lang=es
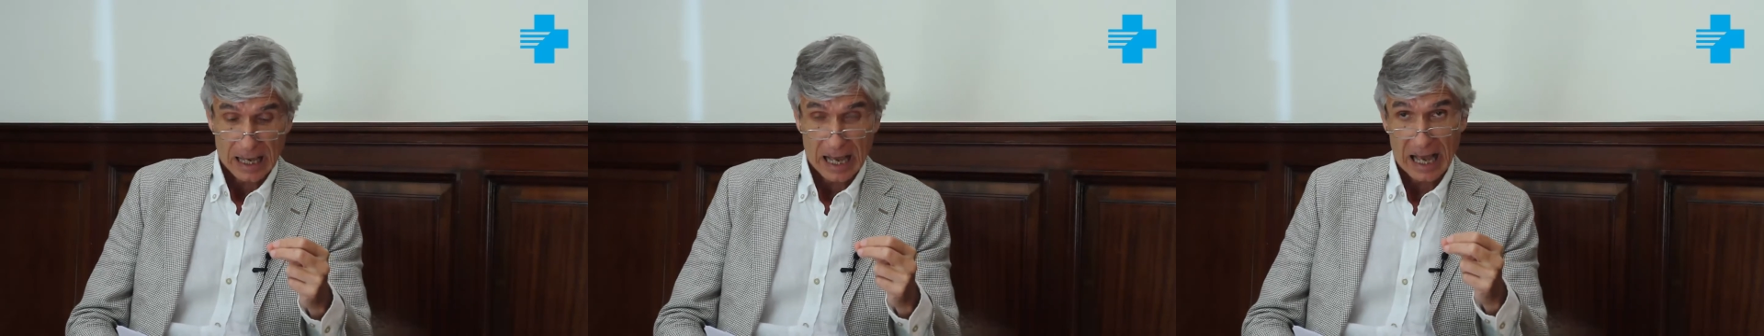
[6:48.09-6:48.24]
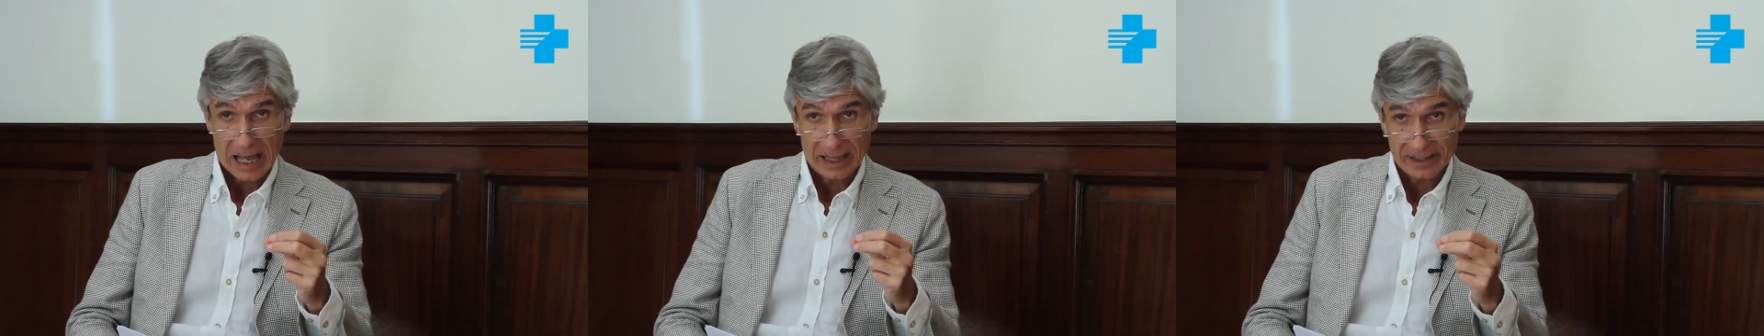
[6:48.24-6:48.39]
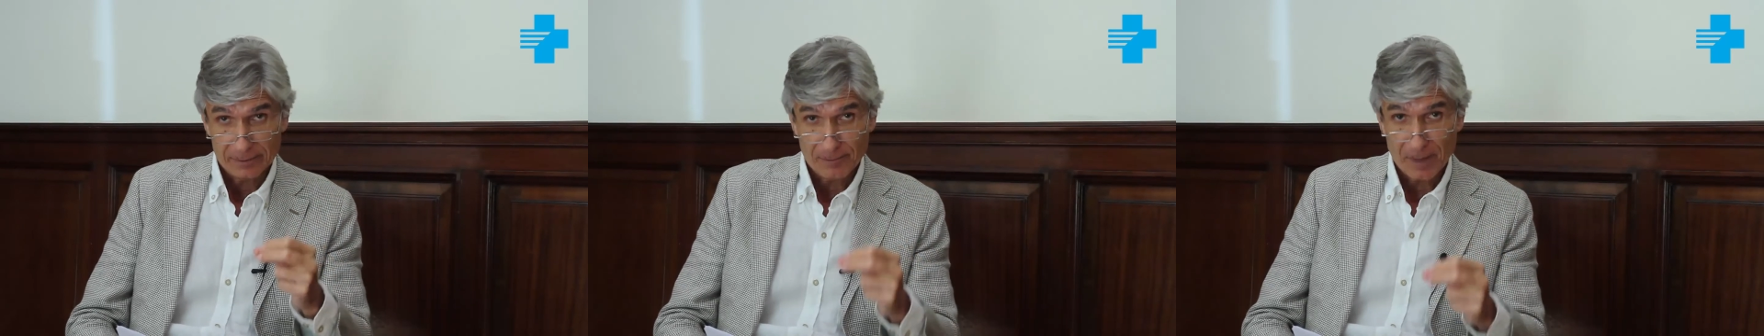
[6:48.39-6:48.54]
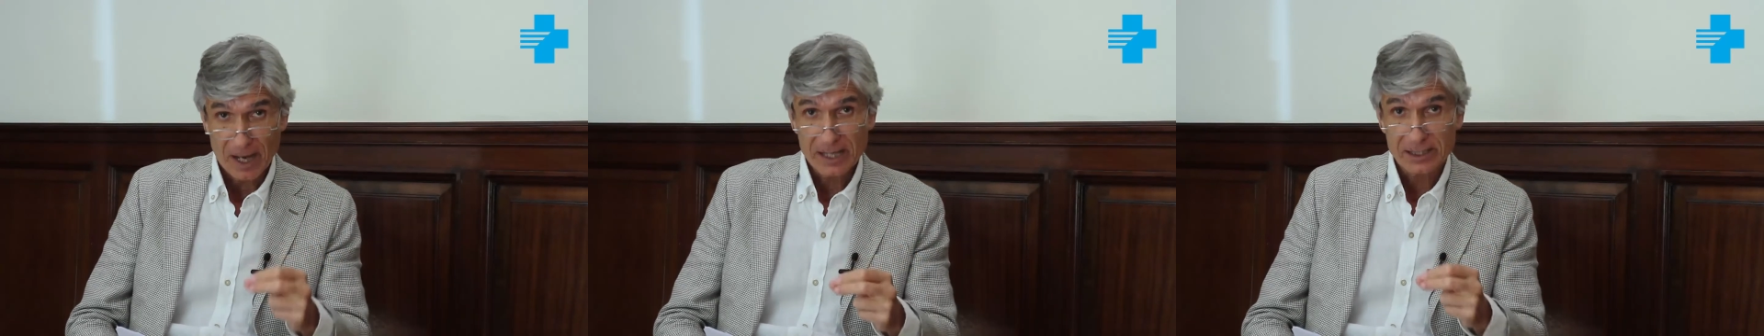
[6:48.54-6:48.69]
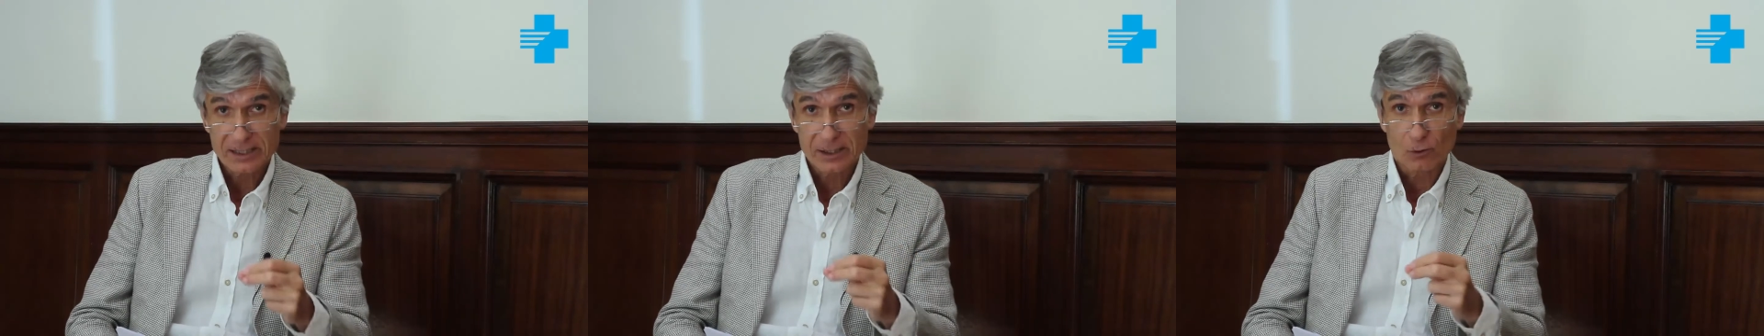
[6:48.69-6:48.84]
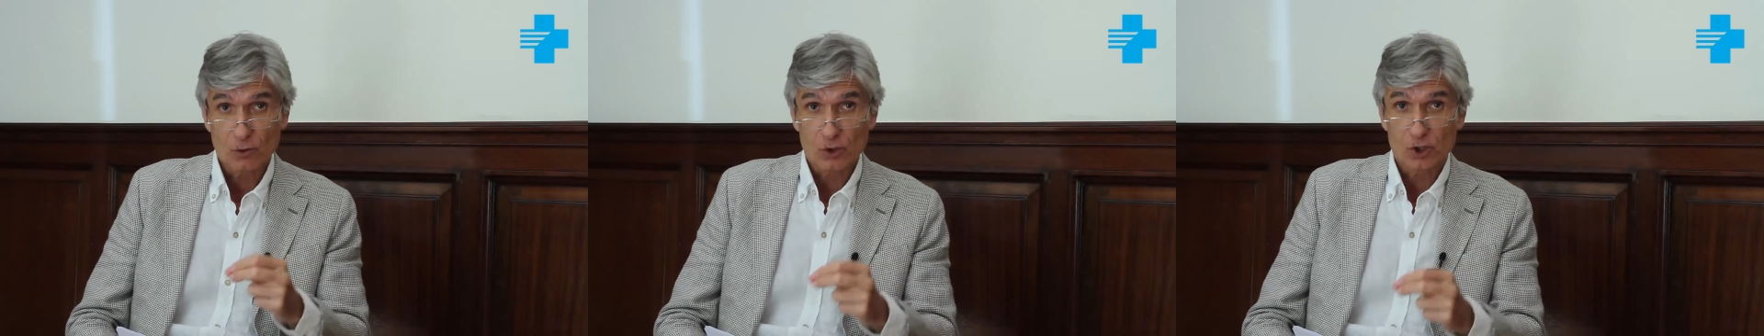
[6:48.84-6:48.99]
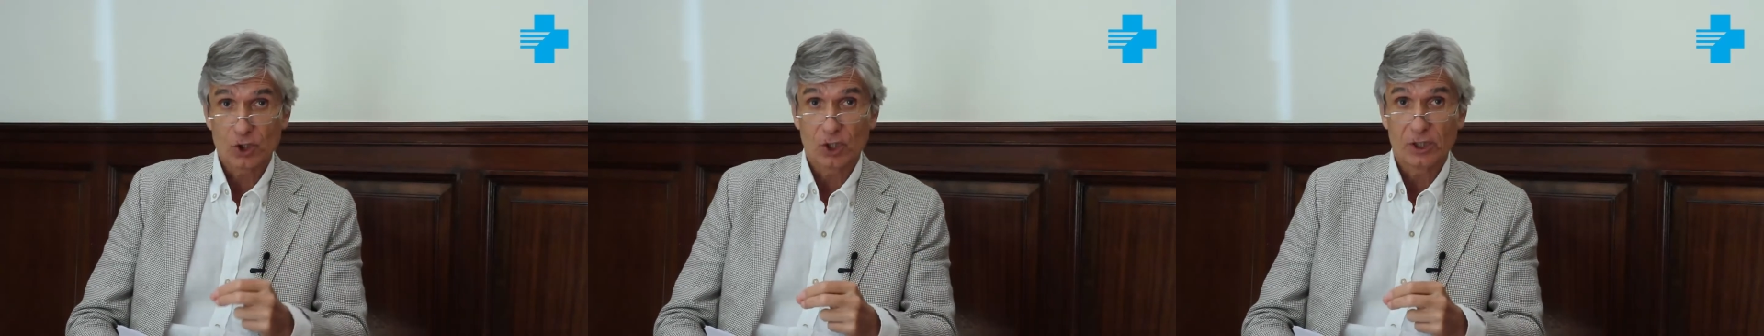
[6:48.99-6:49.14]
además de
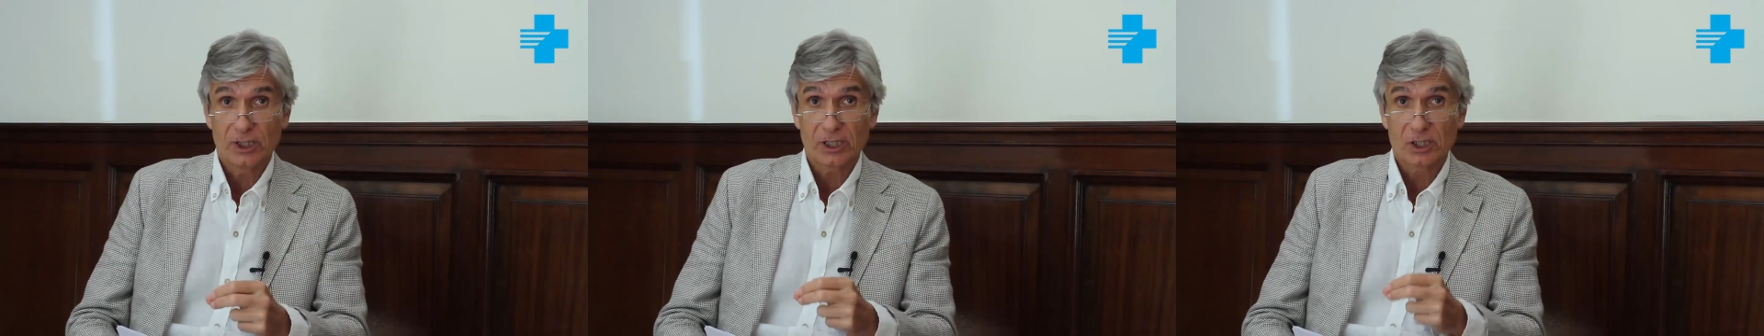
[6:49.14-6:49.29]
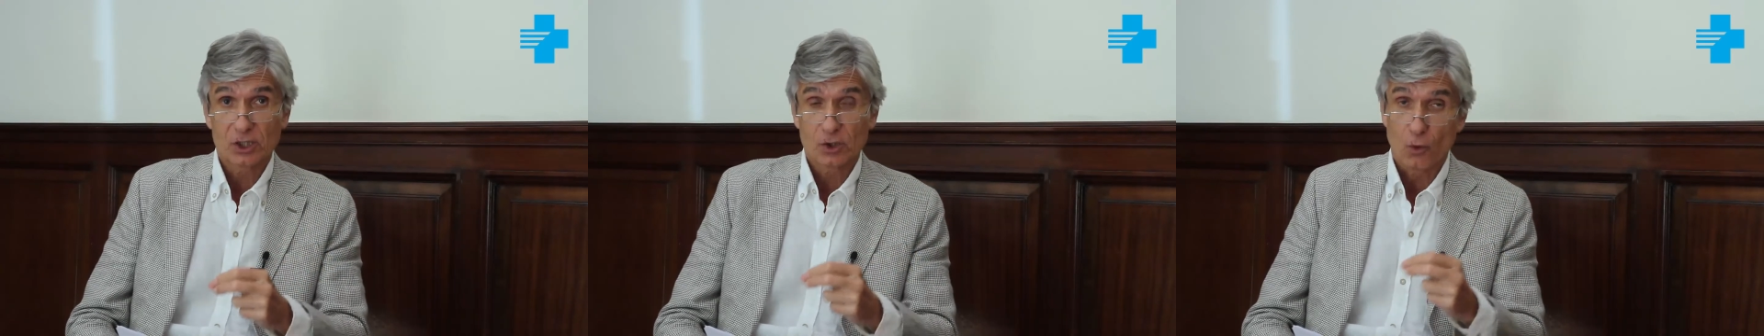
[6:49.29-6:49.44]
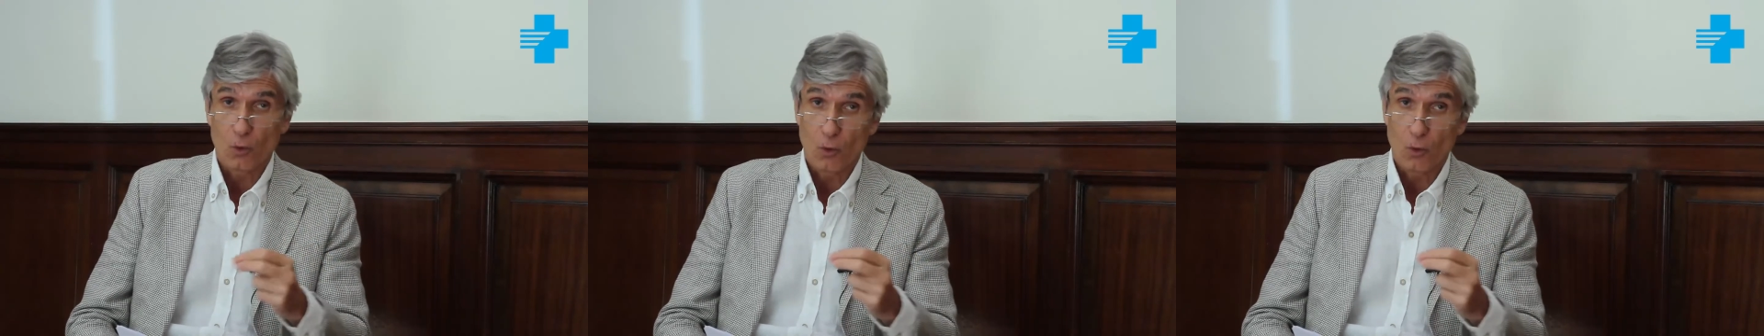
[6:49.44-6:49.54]
cuestiones